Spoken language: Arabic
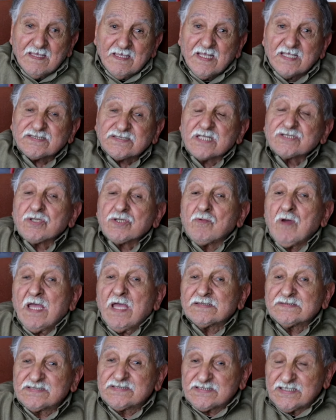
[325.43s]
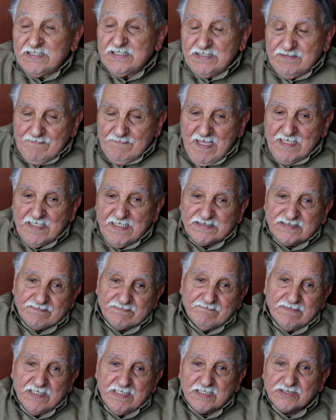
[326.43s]
حتى جا واحد السيد معنا
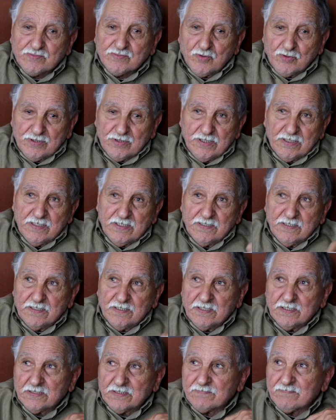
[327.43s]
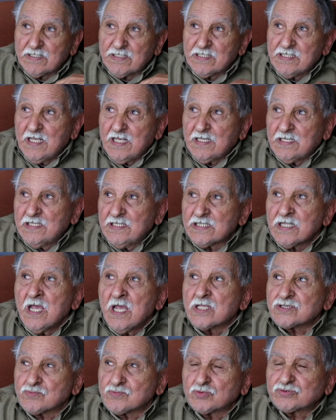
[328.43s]
تما اسمو ما عقلي
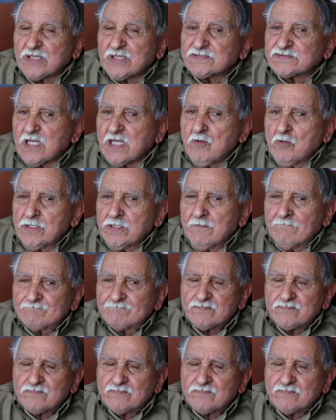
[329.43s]
اسمو الطنطاوي